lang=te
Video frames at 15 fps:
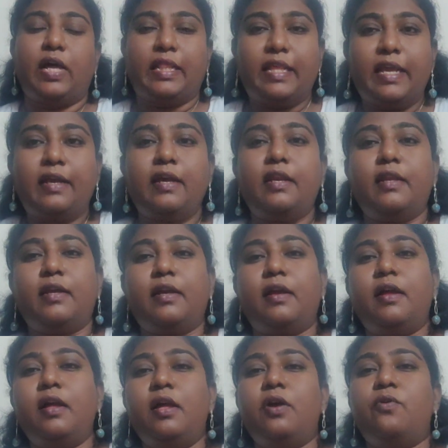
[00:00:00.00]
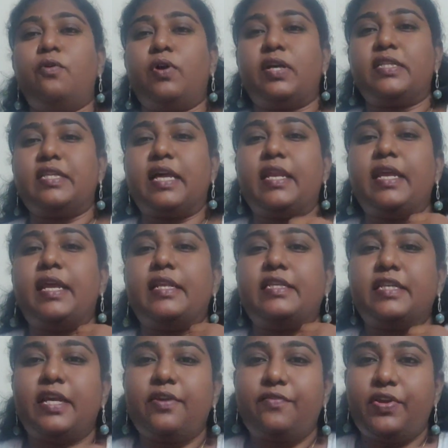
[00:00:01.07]
అదే గనక ఒకసారి
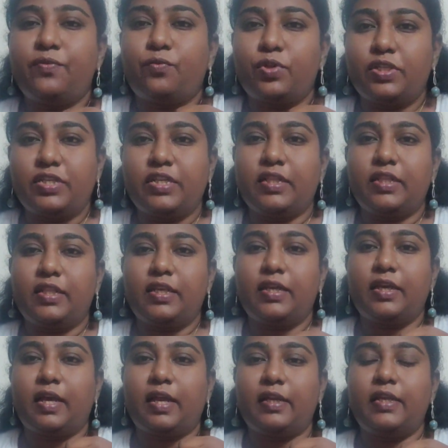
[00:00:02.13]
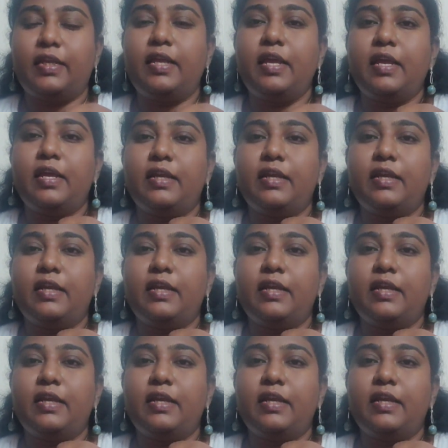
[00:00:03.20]
హెచ్ఐవి వచ్చింది అని